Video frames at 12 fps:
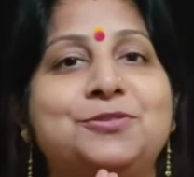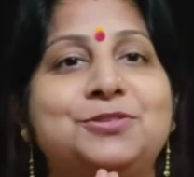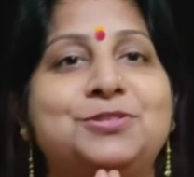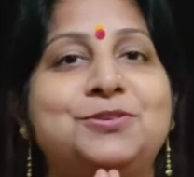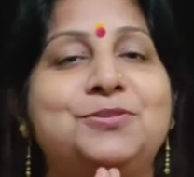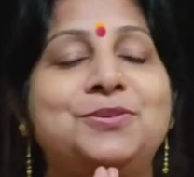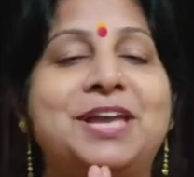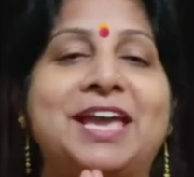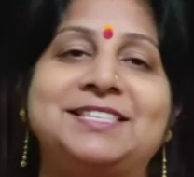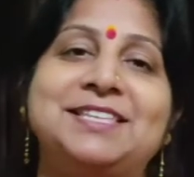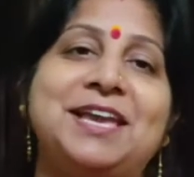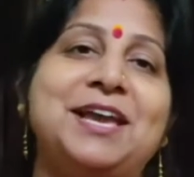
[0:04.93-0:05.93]
दोस्तों
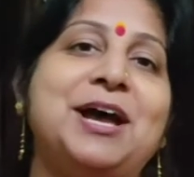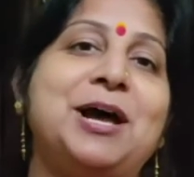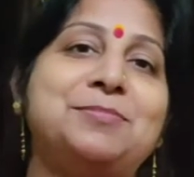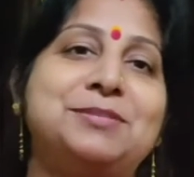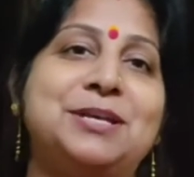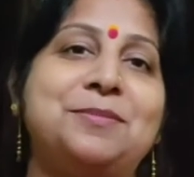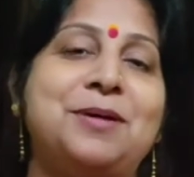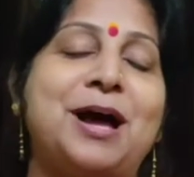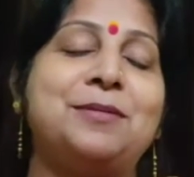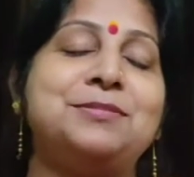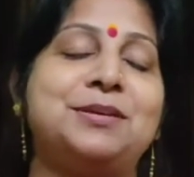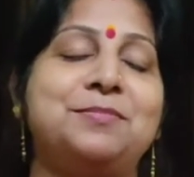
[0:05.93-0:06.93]
कैसे हैं आप सब
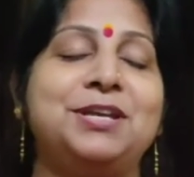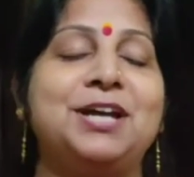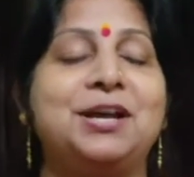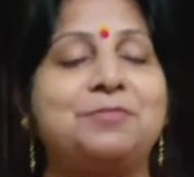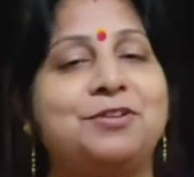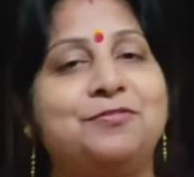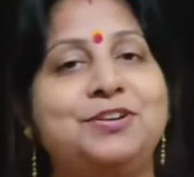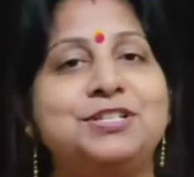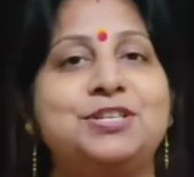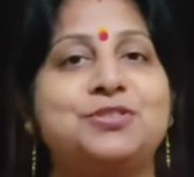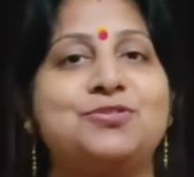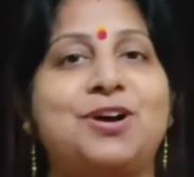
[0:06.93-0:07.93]
आप सभी का एक बार फिर
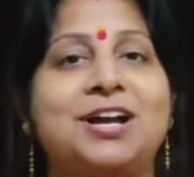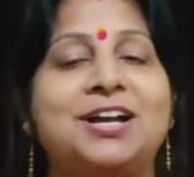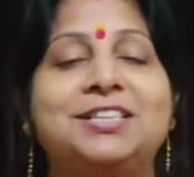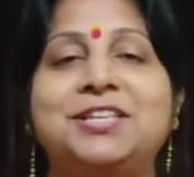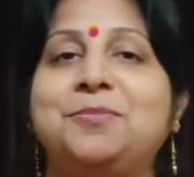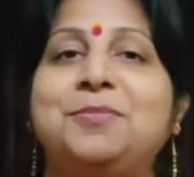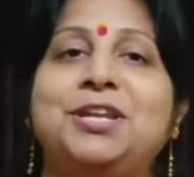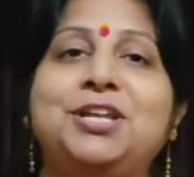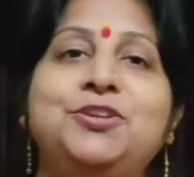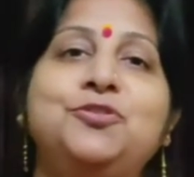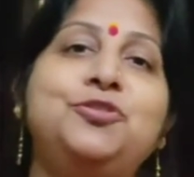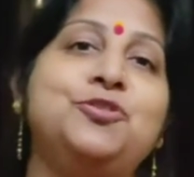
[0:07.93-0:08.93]
से स्वागत है मेरे
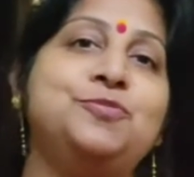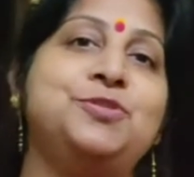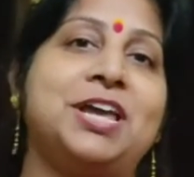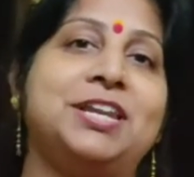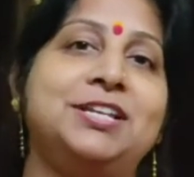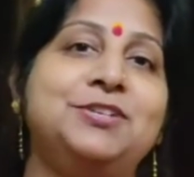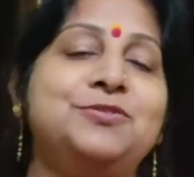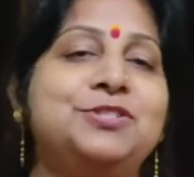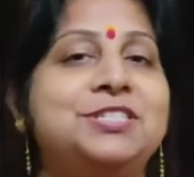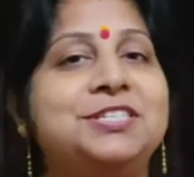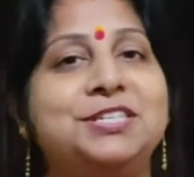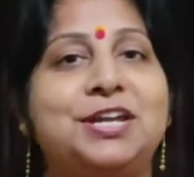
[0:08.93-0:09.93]
YouTube चैनल
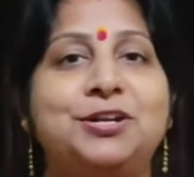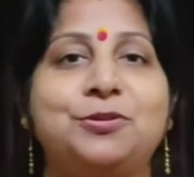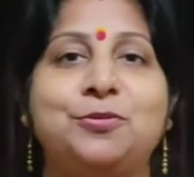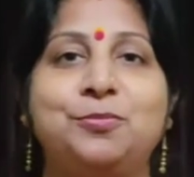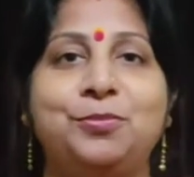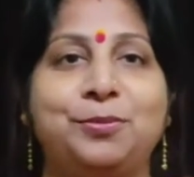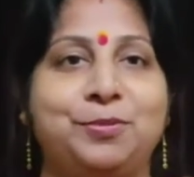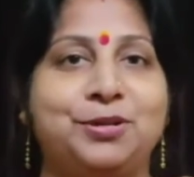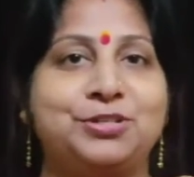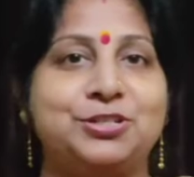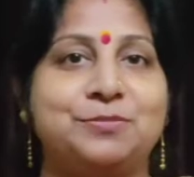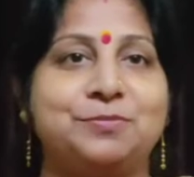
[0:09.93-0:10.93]
UGC नेट होम
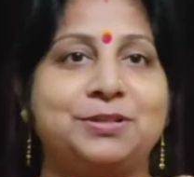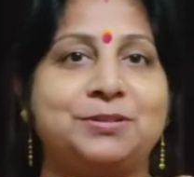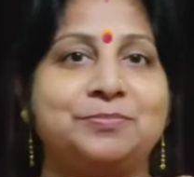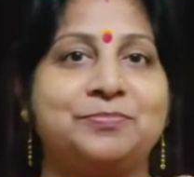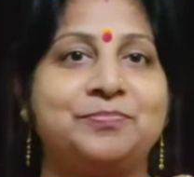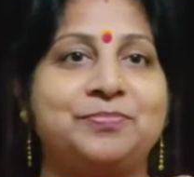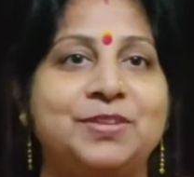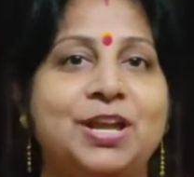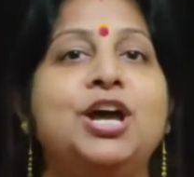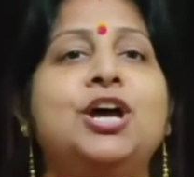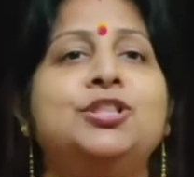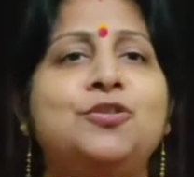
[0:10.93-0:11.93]
प्रिपरेशन पर
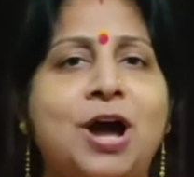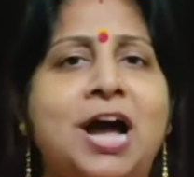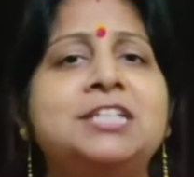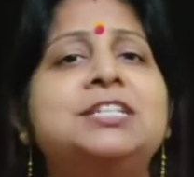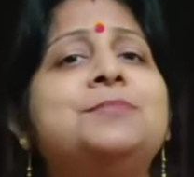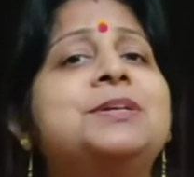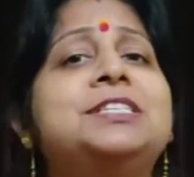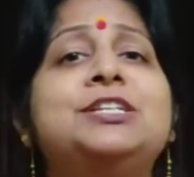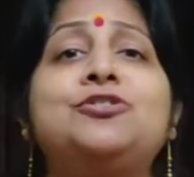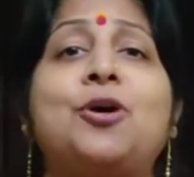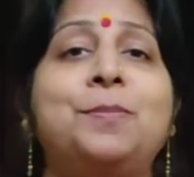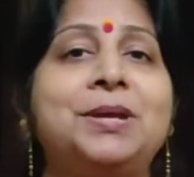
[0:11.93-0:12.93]
तो आज हम किसी
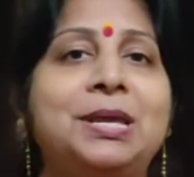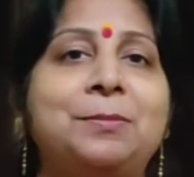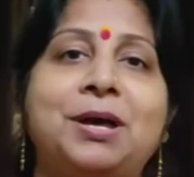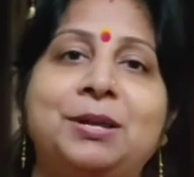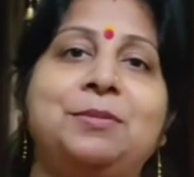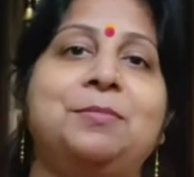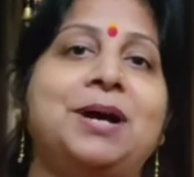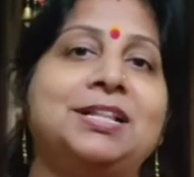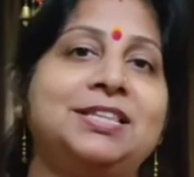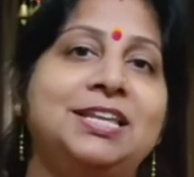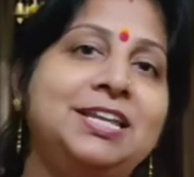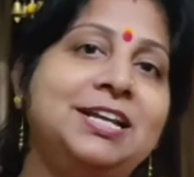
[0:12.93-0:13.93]
टॉपिक के बारे में बात
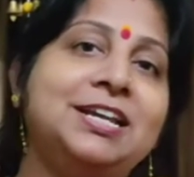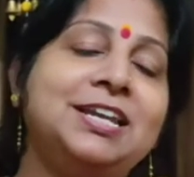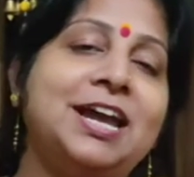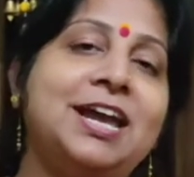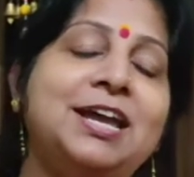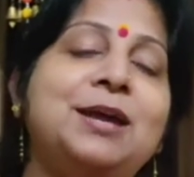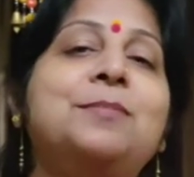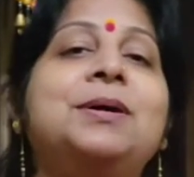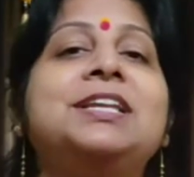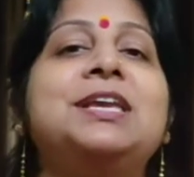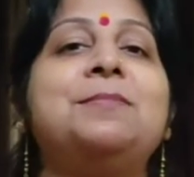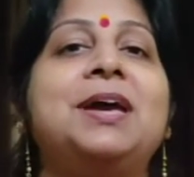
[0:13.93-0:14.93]
नहीं करने आए हैं
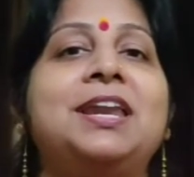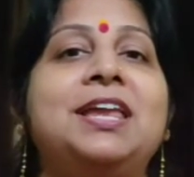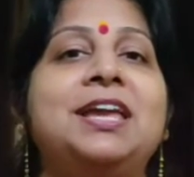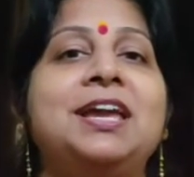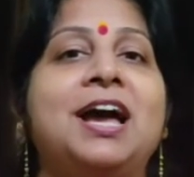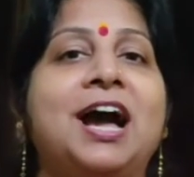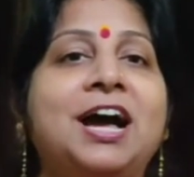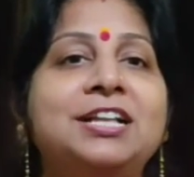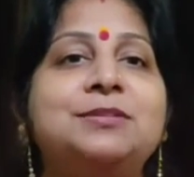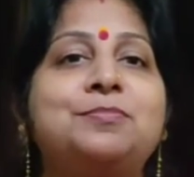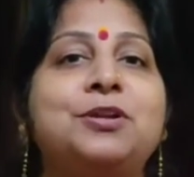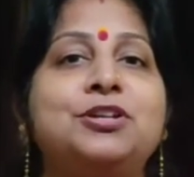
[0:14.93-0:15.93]
बल्कि मैंने आज
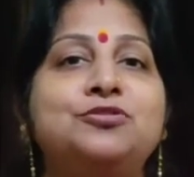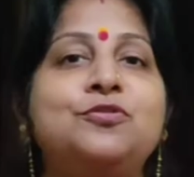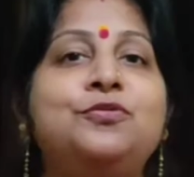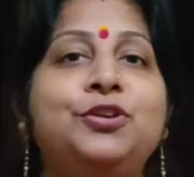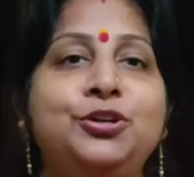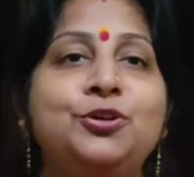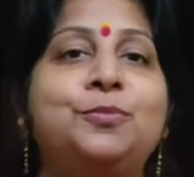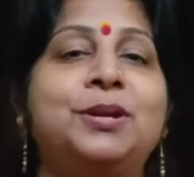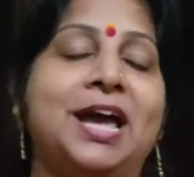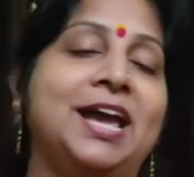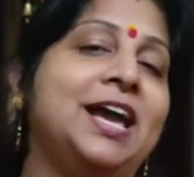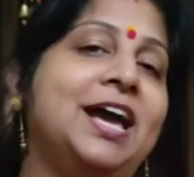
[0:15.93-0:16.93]
अपना जो वीडियो
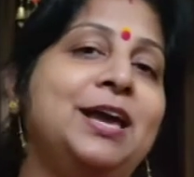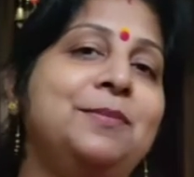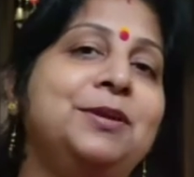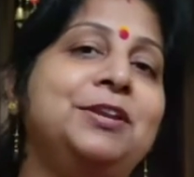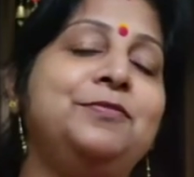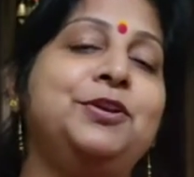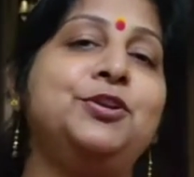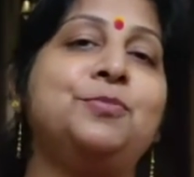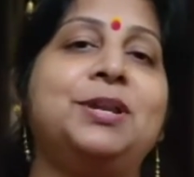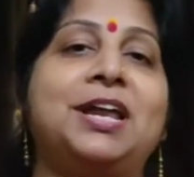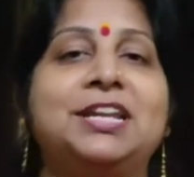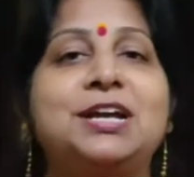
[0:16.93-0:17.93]
बनाया है मेरे वीडियो
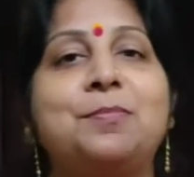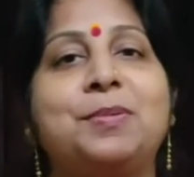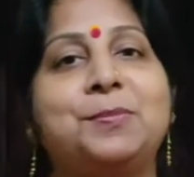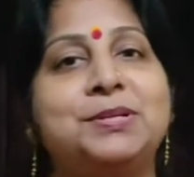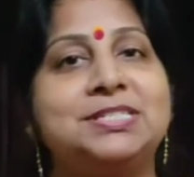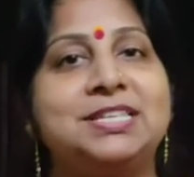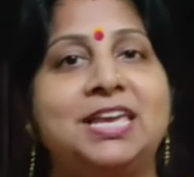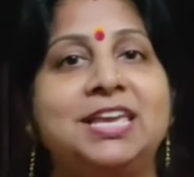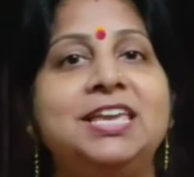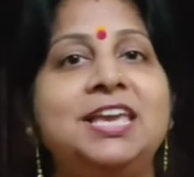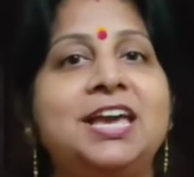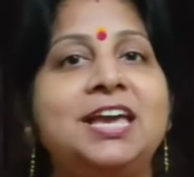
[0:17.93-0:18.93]
बनाने का पर्पज
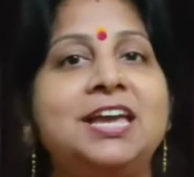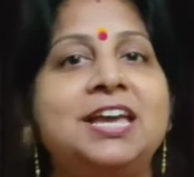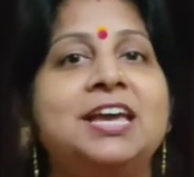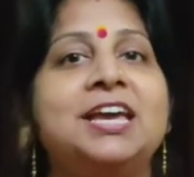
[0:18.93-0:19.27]
यही है